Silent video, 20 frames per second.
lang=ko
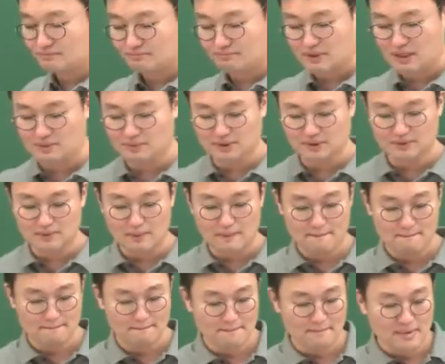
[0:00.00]
8번
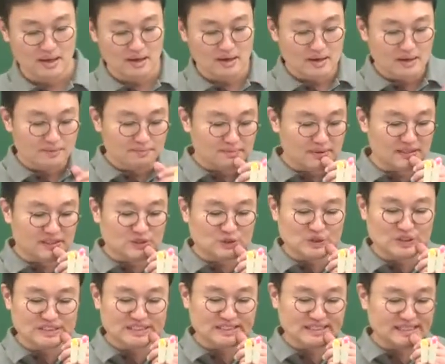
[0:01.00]

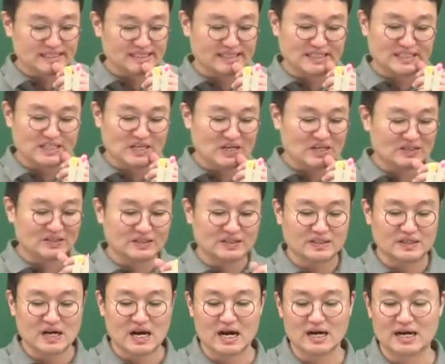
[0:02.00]
밑줄 친
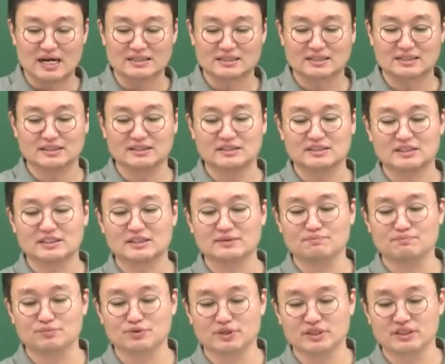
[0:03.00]
기업과 같은
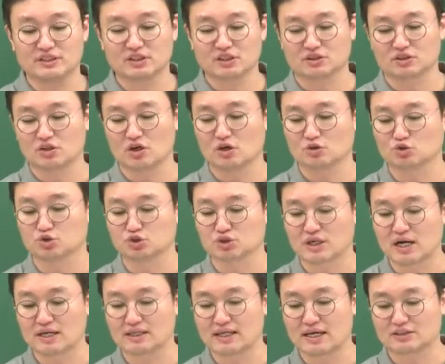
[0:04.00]
신분이 있었던
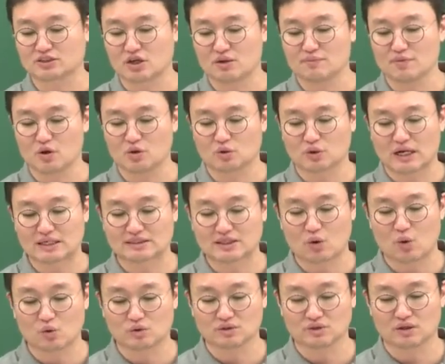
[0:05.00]
국가에 대한 설명으로
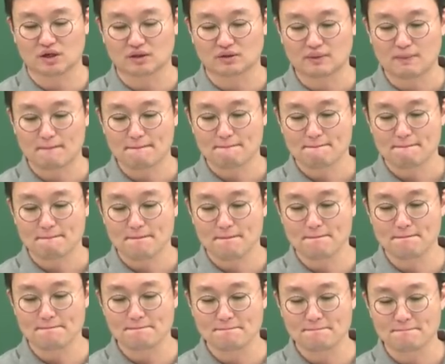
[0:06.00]
가장 옳은 것
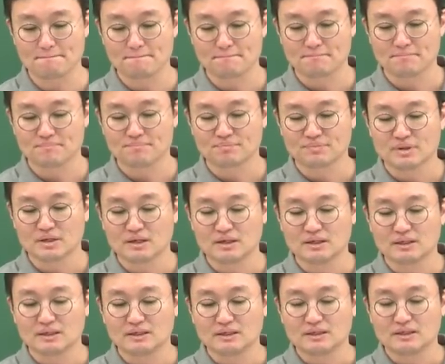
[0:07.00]
음.
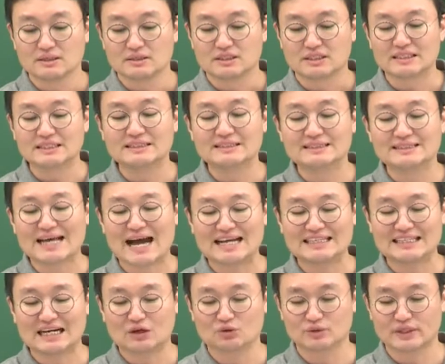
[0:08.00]

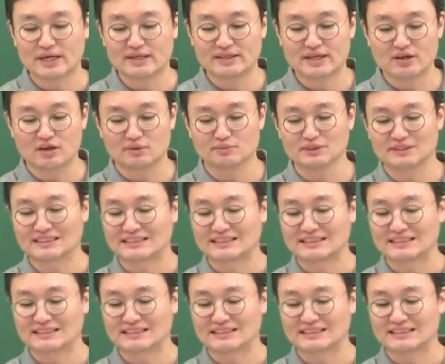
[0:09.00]
등란이라고 되어 있네요 여러분